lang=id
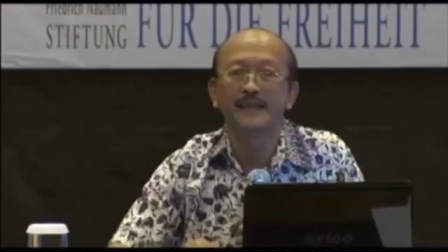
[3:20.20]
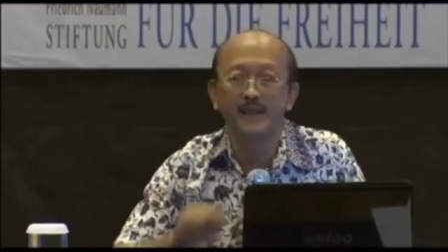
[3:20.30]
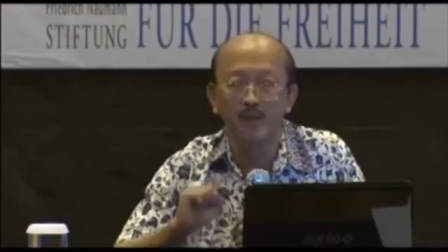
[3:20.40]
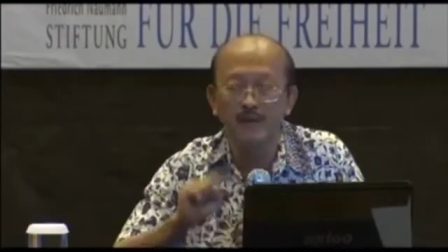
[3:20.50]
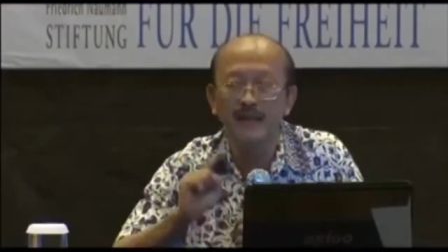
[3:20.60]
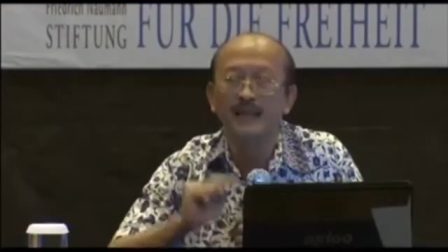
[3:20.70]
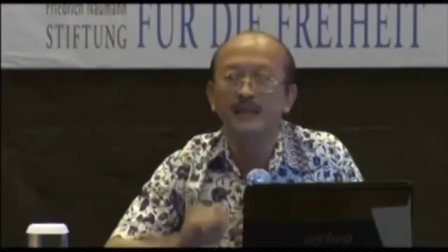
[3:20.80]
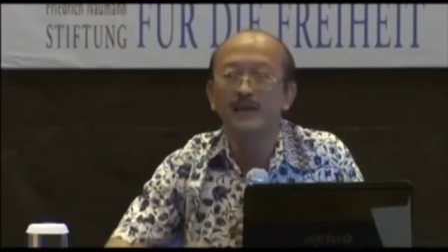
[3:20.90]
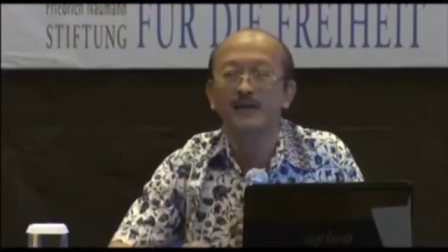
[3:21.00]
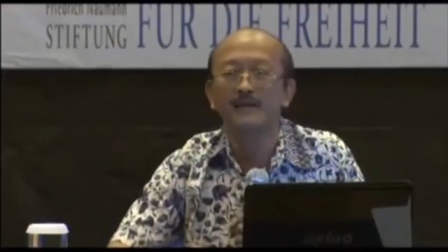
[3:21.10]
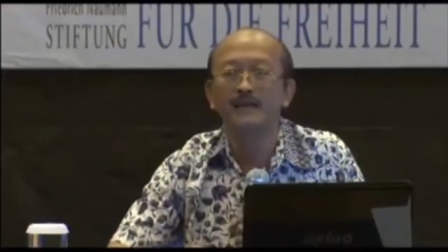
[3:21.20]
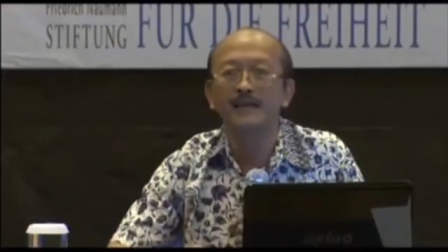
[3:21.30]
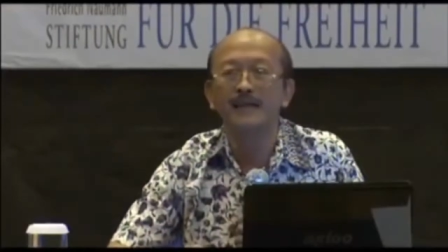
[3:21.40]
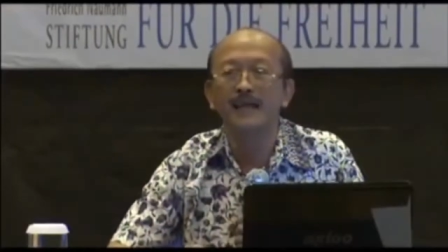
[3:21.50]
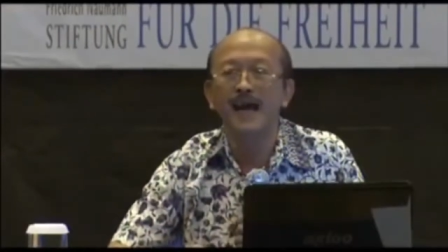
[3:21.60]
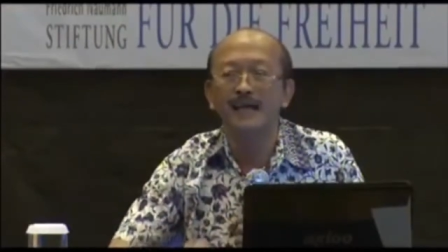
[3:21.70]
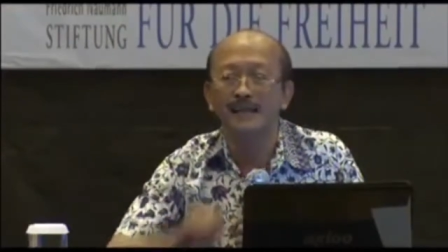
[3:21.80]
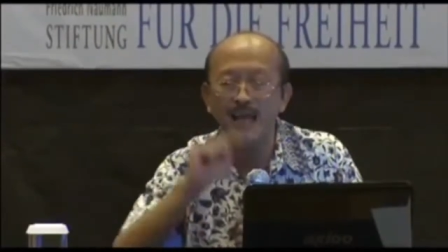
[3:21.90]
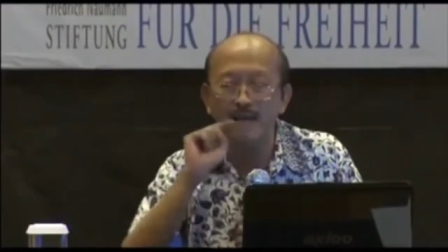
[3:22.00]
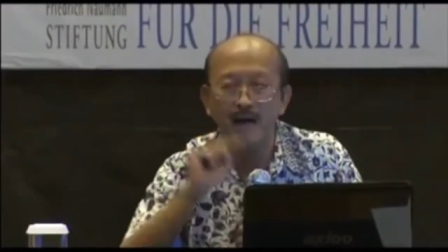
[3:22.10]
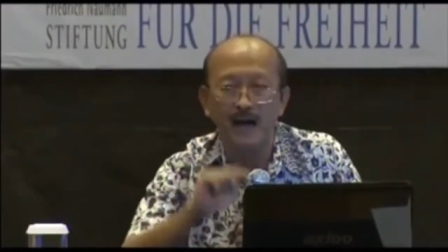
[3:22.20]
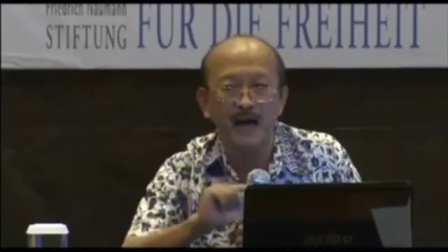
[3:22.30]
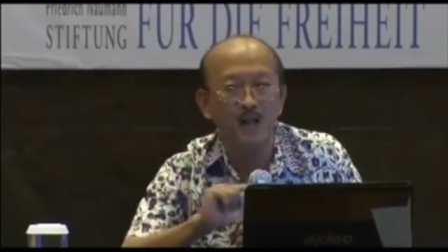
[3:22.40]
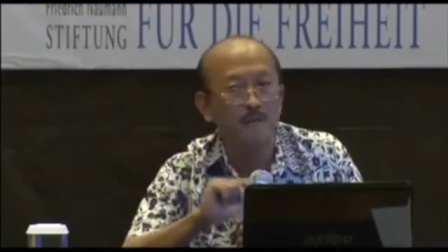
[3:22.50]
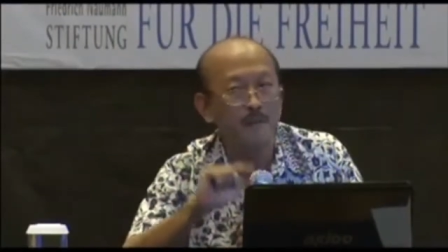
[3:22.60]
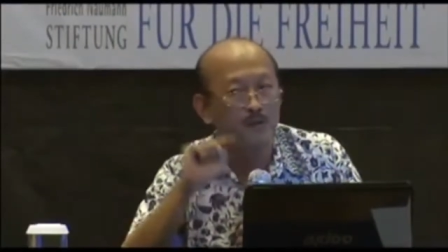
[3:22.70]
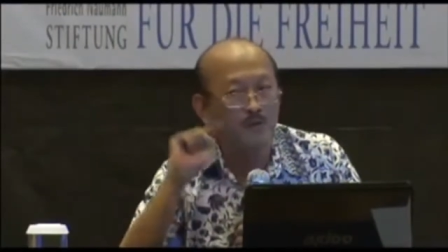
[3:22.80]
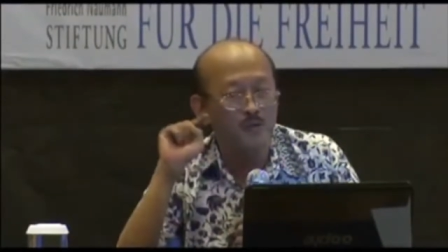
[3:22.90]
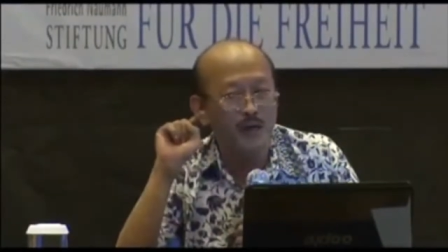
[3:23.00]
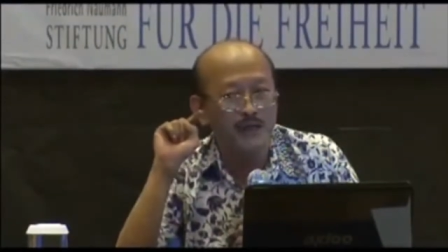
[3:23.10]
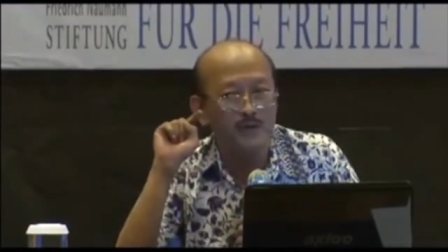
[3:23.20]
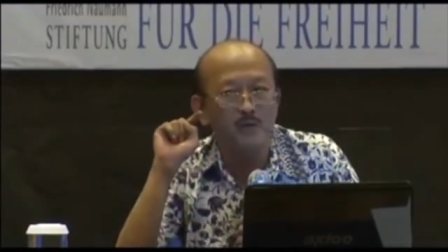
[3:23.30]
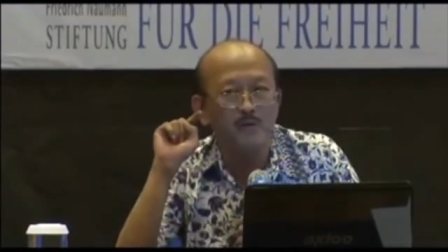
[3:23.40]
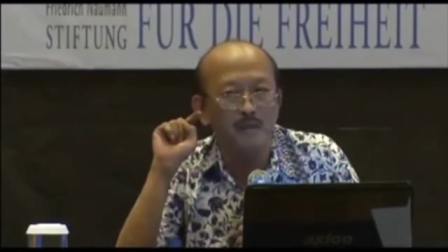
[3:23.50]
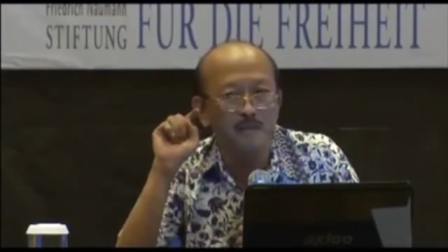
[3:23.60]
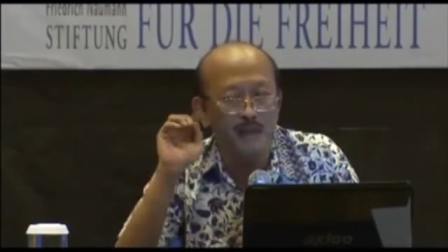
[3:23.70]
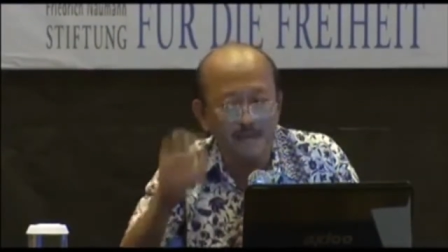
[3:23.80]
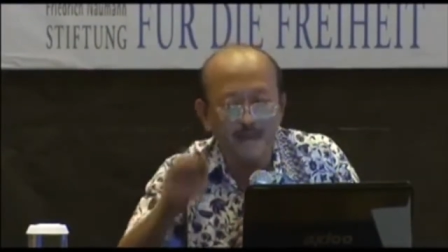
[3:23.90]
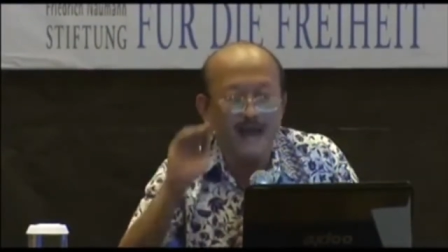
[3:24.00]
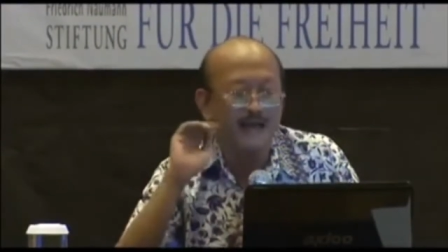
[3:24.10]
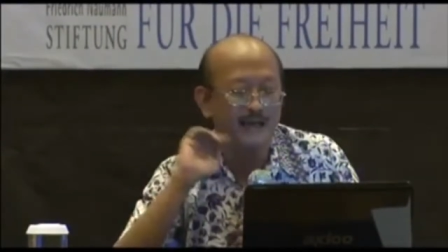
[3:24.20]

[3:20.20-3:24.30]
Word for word: denominator. Artinya apa? Kalau pertumbuhan ekonomi melemah,